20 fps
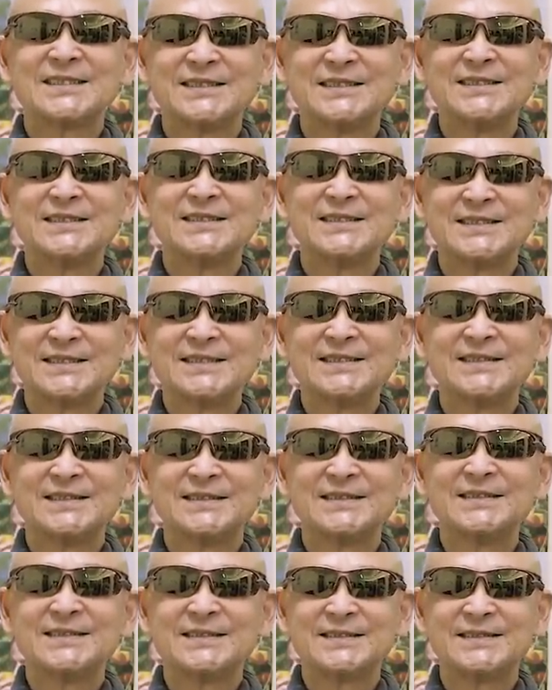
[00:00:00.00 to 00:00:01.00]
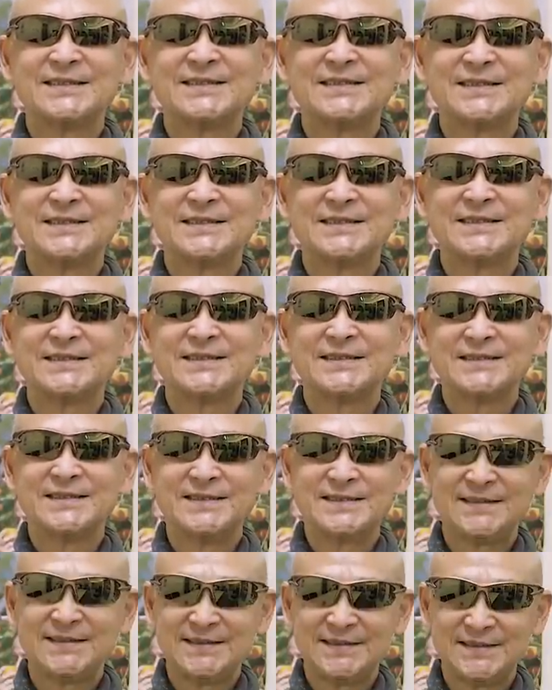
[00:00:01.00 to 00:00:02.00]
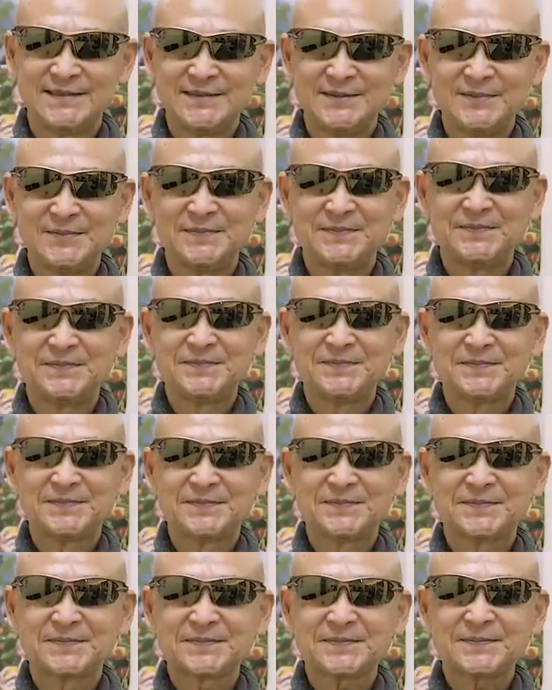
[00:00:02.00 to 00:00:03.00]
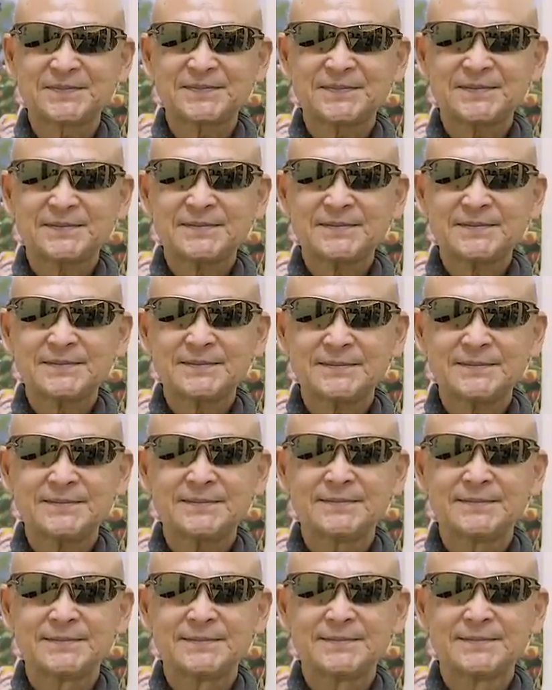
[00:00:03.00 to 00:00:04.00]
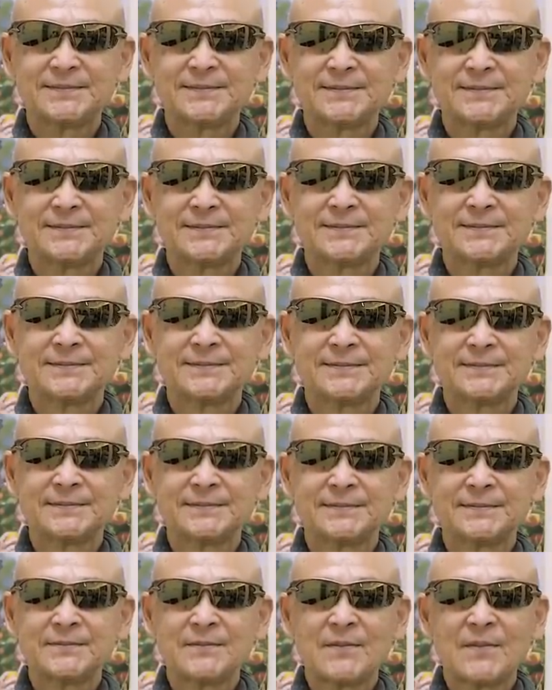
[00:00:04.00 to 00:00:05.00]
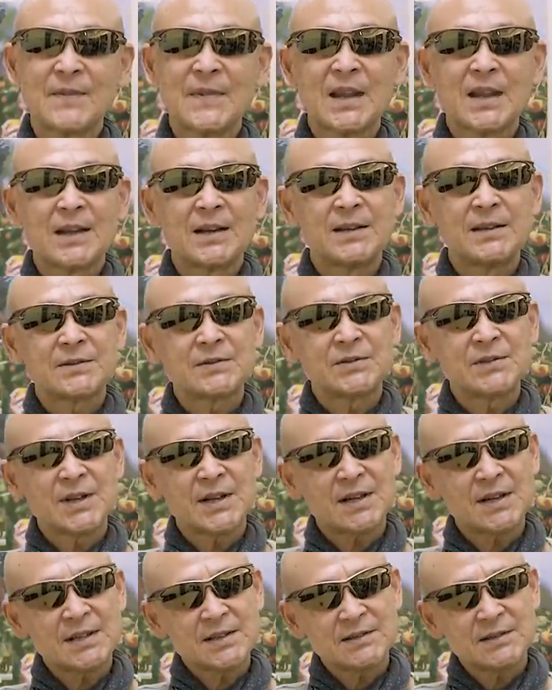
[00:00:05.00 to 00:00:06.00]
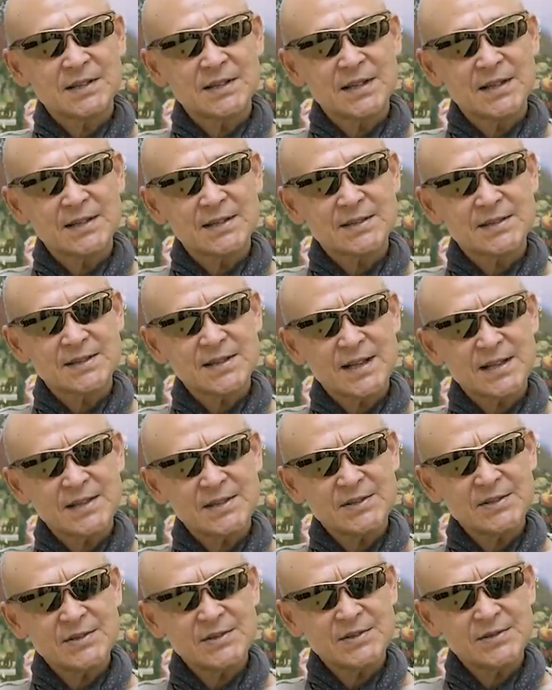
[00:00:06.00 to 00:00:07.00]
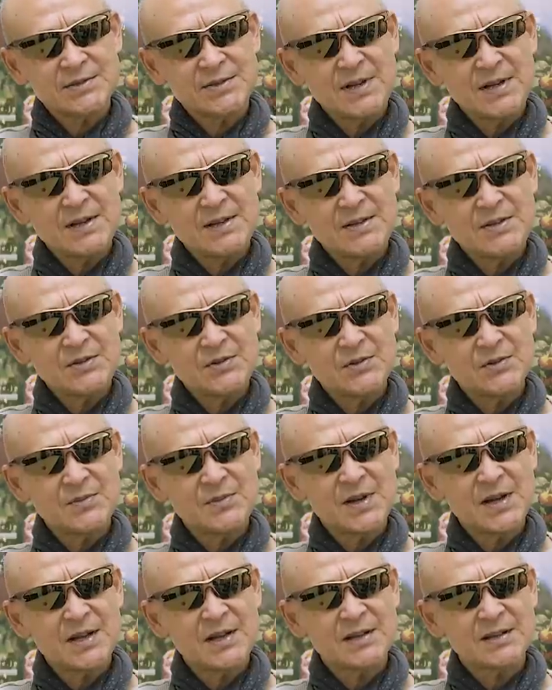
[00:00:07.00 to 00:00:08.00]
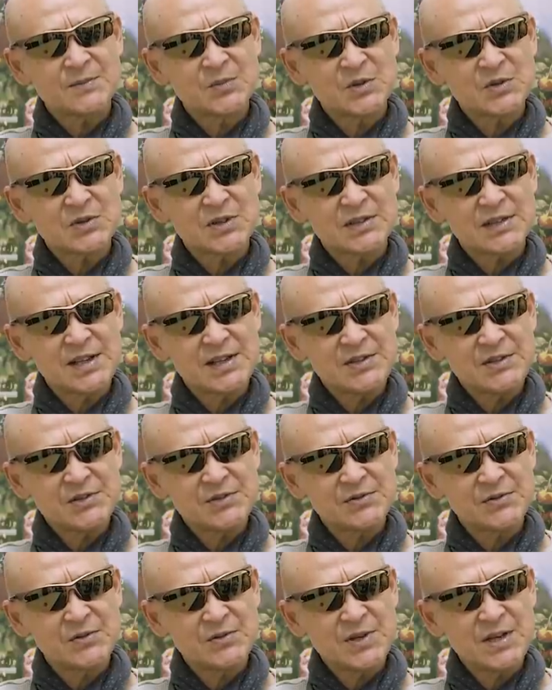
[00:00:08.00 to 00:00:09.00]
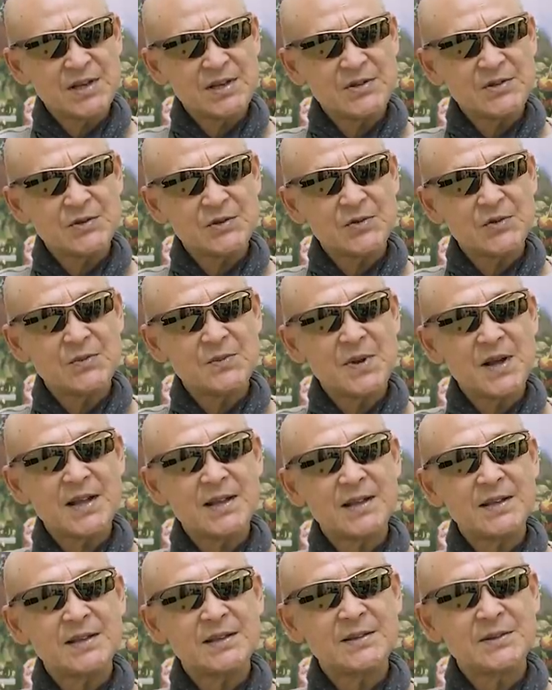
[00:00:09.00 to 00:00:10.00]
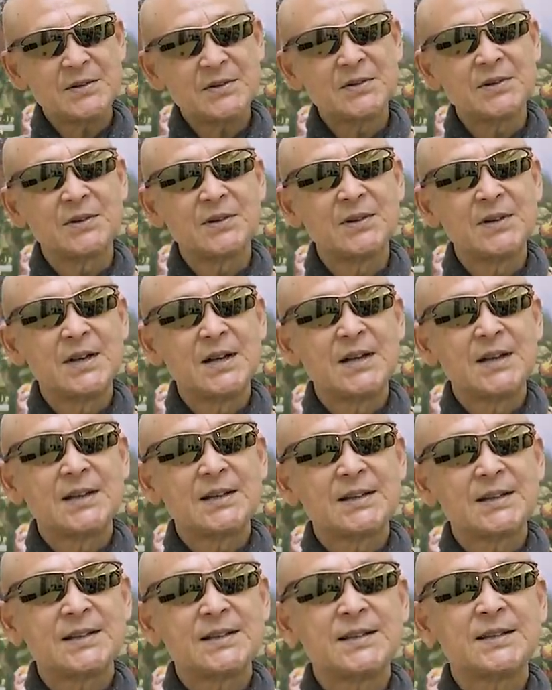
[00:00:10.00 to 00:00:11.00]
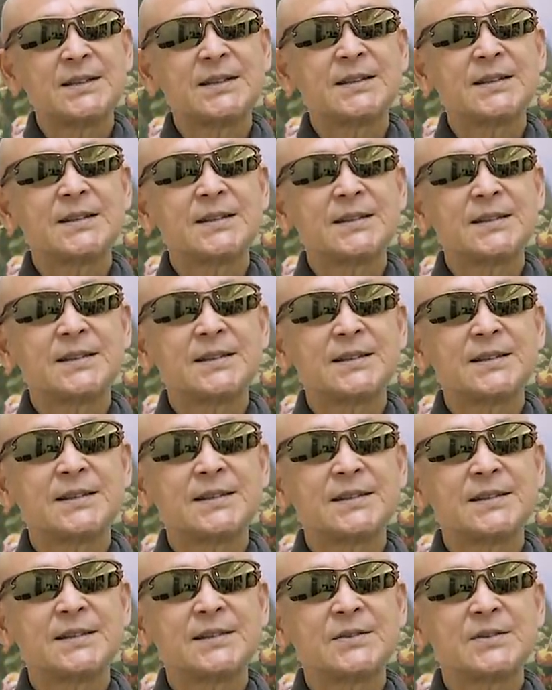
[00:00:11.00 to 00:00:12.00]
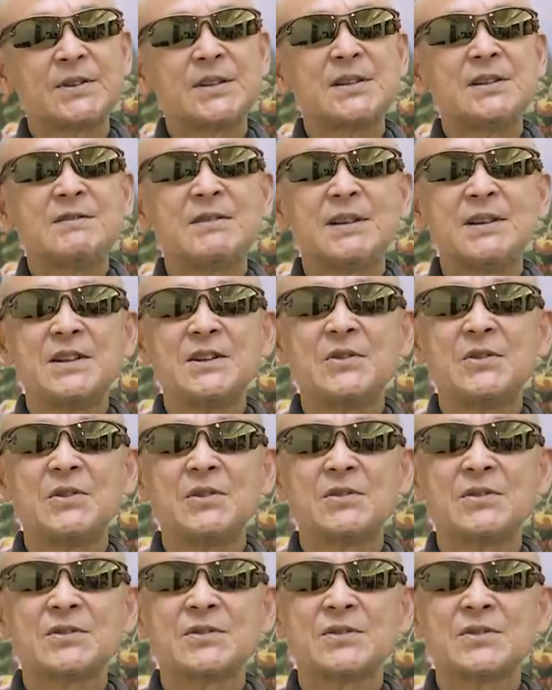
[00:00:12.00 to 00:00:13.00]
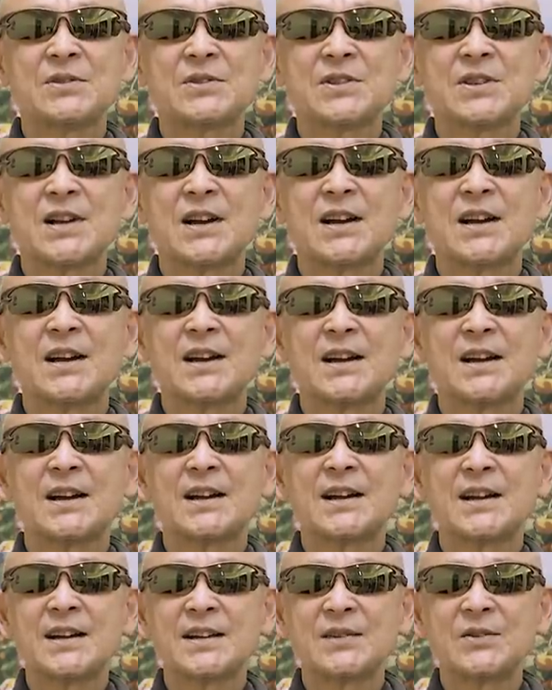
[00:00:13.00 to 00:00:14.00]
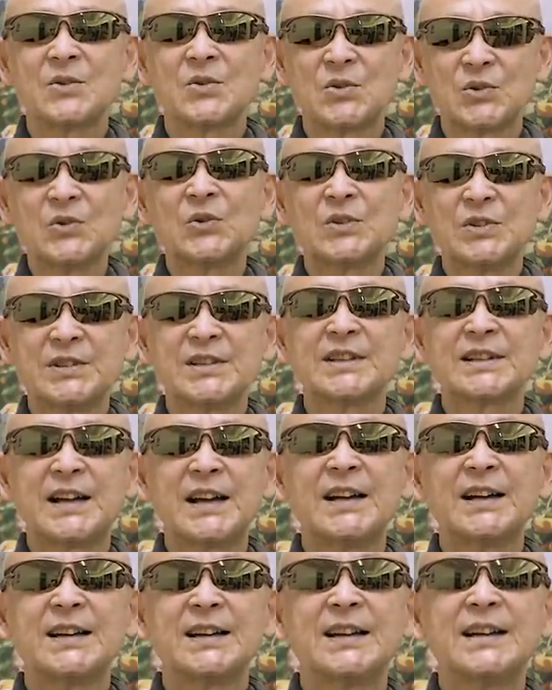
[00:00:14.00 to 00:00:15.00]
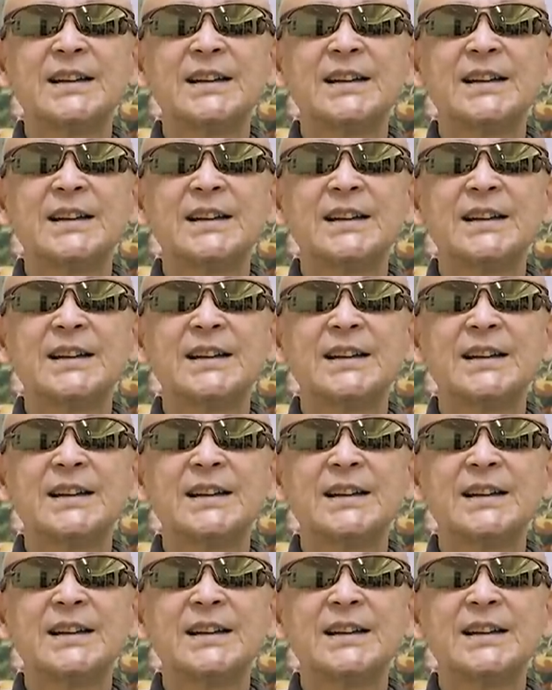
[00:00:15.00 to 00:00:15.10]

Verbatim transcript: うんあのその方が販売されてるバイクはどの年代のオートバイが中心えっ、とね彼はね30年以上前もしくは35年以上前の、うん、えーうん、俺には日本車のことを言ってた、う